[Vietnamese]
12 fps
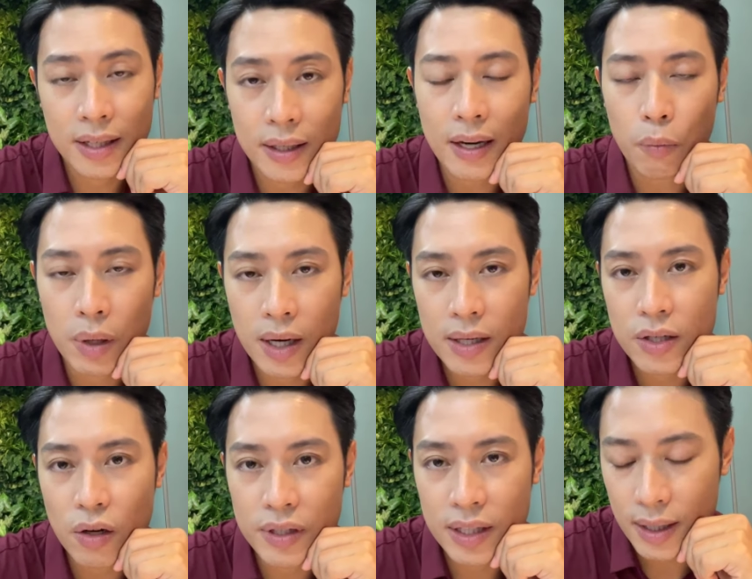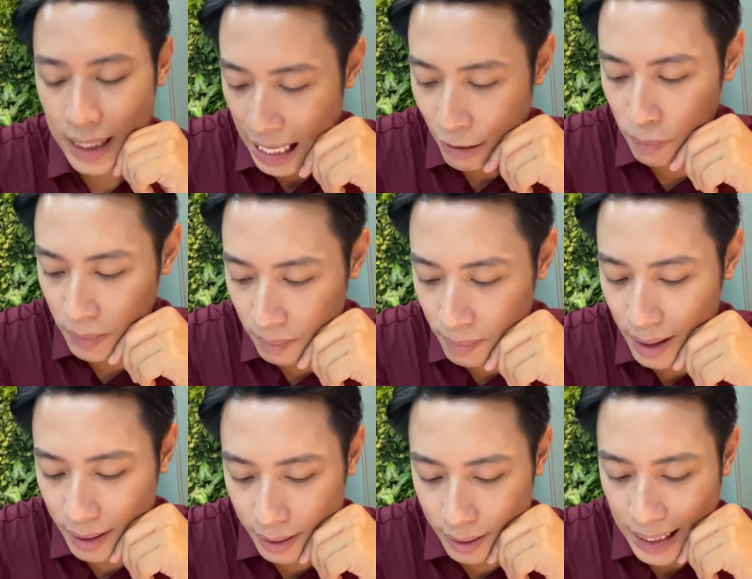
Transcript: đỡ nóng hơn so với những nơi khác của miền Bắc.